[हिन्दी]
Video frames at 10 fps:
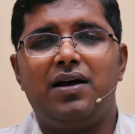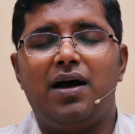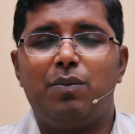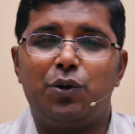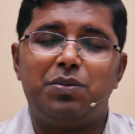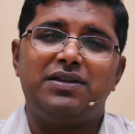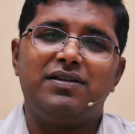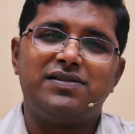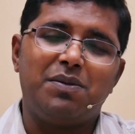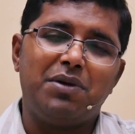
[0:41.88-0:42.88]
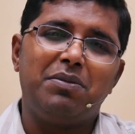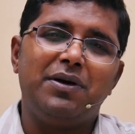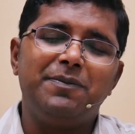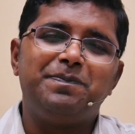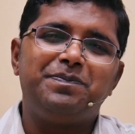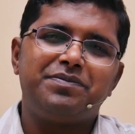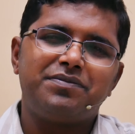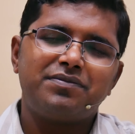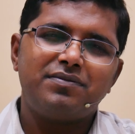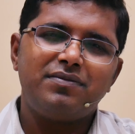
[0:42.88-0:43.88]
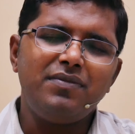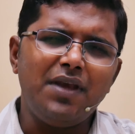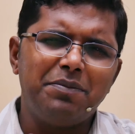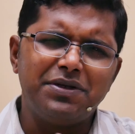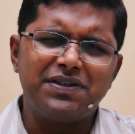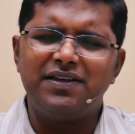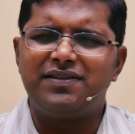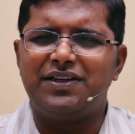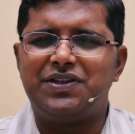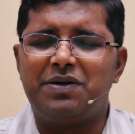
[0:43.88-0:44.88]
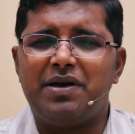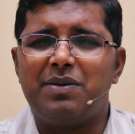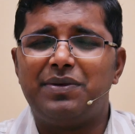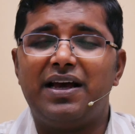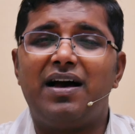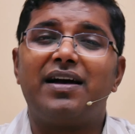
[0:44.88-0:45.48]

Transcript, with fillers: हम लोग बीते समय में पिछले सेशन में हमने